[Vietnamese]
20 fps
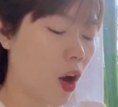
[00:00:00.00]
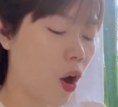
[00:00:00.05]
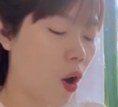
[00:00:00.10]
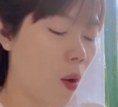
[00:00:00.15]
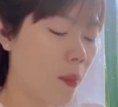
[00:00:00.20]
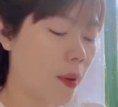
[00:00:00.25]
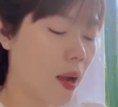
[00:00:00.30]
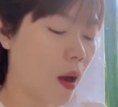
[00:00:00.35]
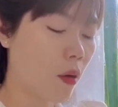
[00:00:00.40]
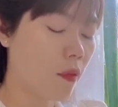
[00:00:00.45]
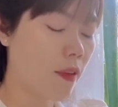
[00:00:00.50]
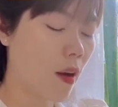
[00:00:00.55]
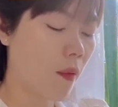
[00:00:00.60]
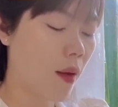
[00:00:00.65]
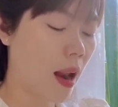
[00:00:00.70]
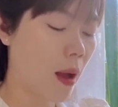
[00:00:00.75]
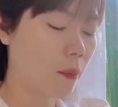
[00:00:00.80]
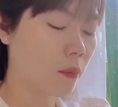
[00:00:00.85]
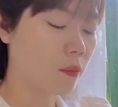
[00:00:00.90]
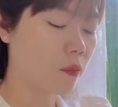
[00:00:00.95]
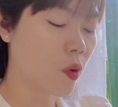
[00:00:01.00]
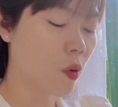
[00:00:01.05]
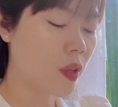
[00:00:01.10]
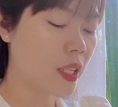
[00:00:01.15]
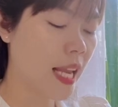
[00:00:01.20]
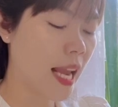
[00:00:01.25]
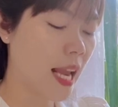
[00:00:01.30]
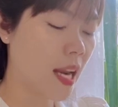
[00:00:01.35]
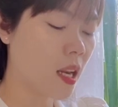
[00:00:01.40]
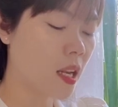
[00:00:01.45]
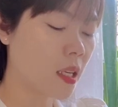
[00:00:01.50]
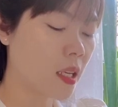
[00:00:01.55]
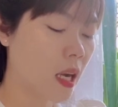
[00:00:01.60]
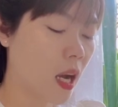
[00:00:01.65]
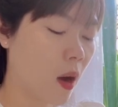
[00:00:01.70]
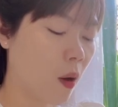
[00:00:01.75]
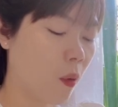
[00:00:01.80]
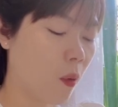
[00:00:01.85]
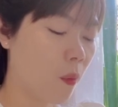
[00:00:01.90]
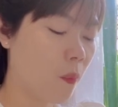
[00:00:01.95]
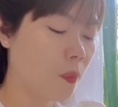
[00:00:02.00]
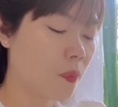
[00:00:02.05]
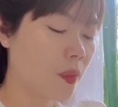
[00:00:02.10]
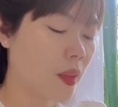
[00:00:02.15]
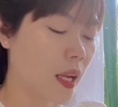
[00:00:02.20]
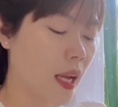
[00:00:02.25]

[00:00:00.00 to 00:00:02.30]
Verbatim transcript: ôm cậu vào lòng vỗ nhẹ lưng cậu,